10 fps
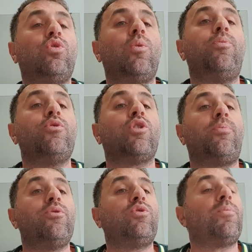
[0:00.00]
plus en
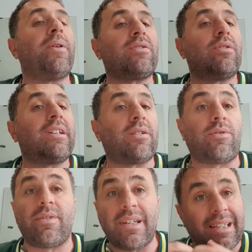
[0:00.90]
plus de personnes qui
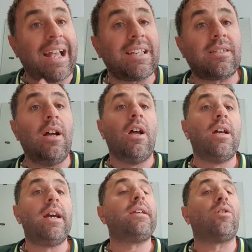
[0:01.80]
sont en détresse
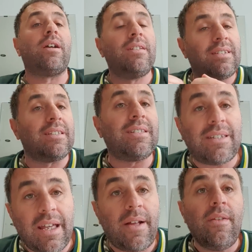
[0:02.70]
et dans la
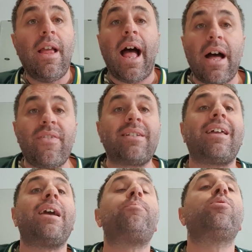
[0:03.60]
nécessité, avec
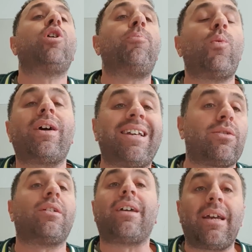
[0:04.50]
très peu d'emplois qui
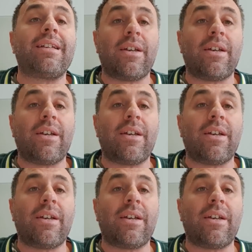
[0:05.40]
sont créés.